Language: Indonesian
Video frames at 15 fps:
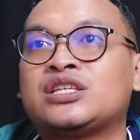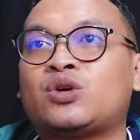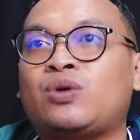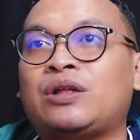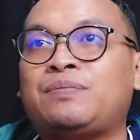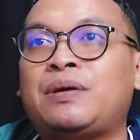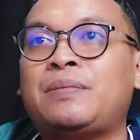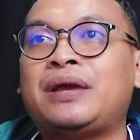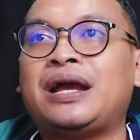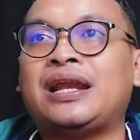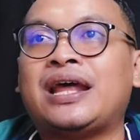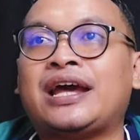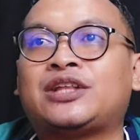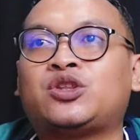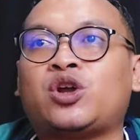Skuad
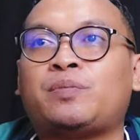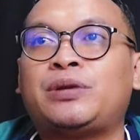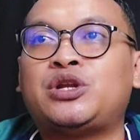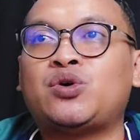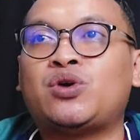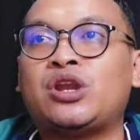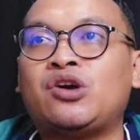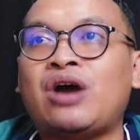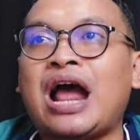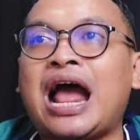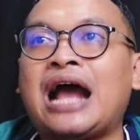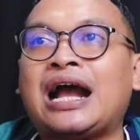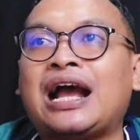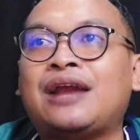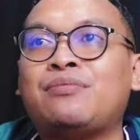bimbingan Hector Bidoglio
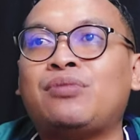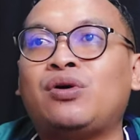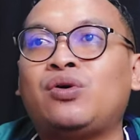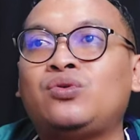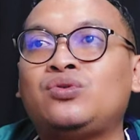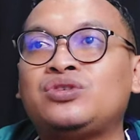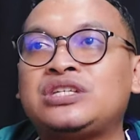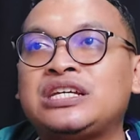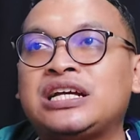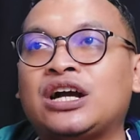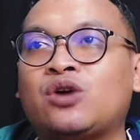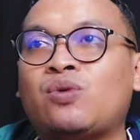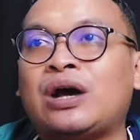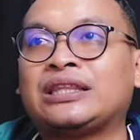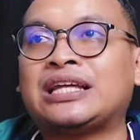akan menguji
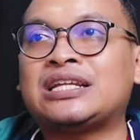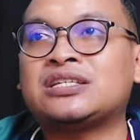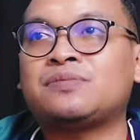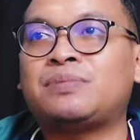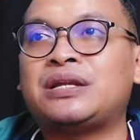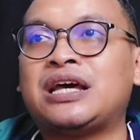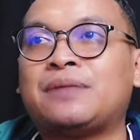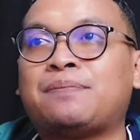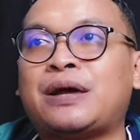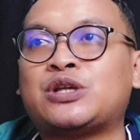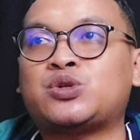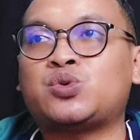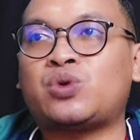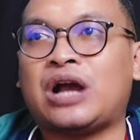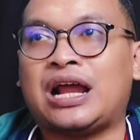kekuatan sebenar
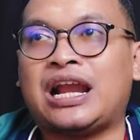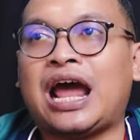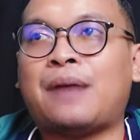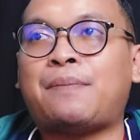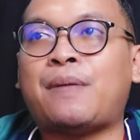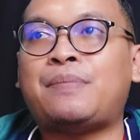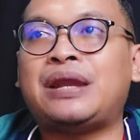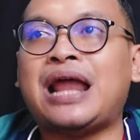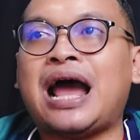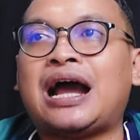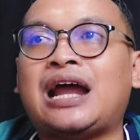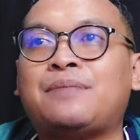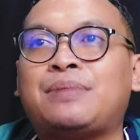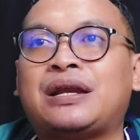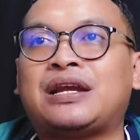pasukan apabila
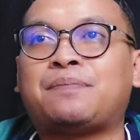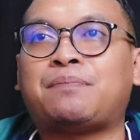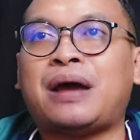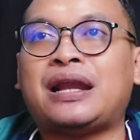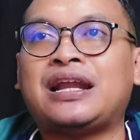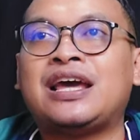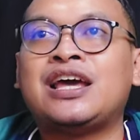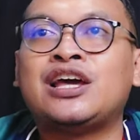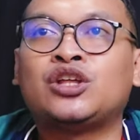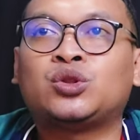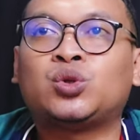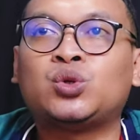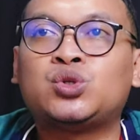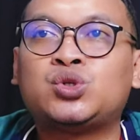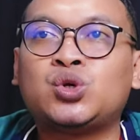akan berdepan
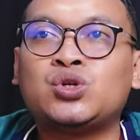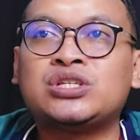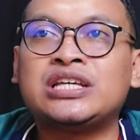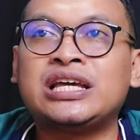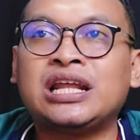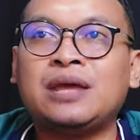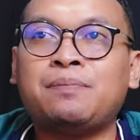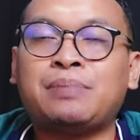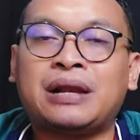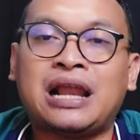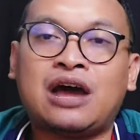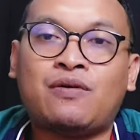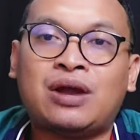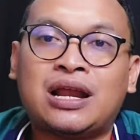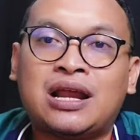tujuh siri
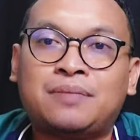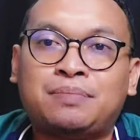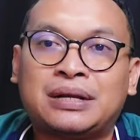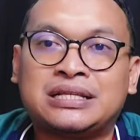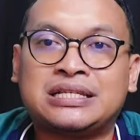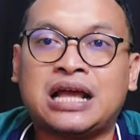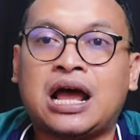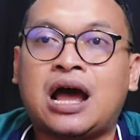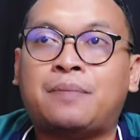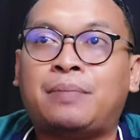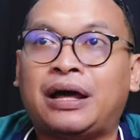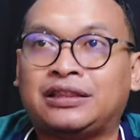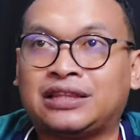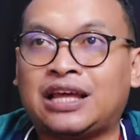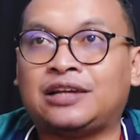perlawanan
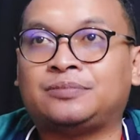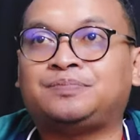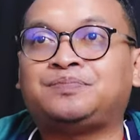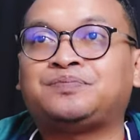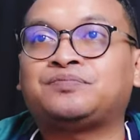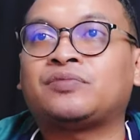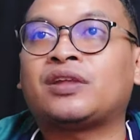persahabatan.